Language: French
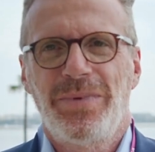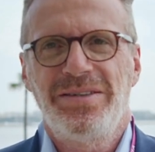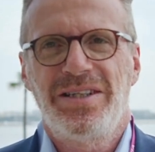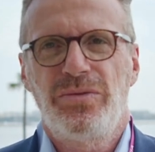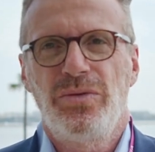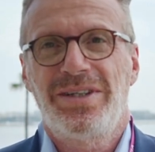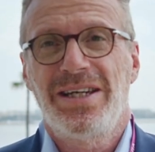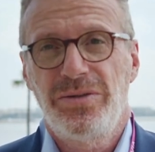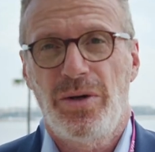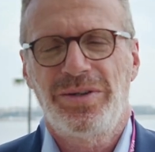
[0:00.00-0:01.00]
Hein, c'est une
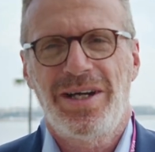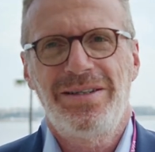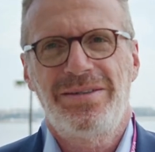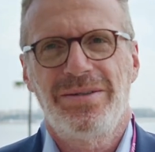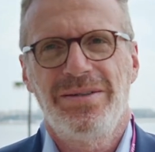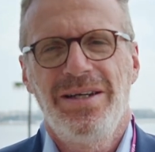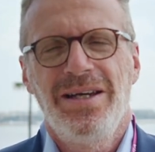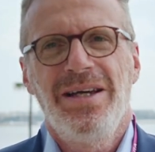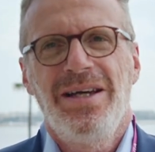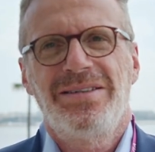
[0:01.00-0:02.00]
caisse de retraite, euh,
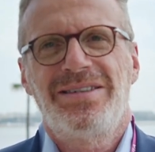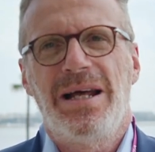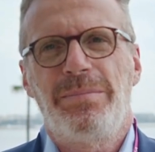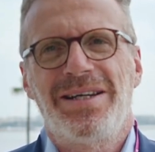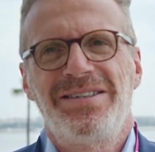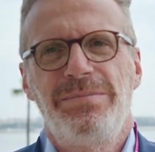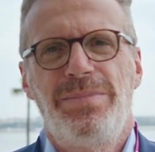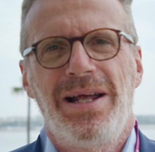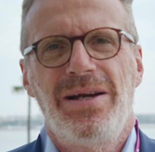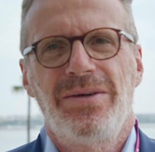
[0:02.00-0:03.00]
c'est la
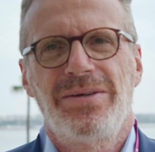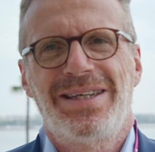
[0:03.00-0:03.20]
principale euh,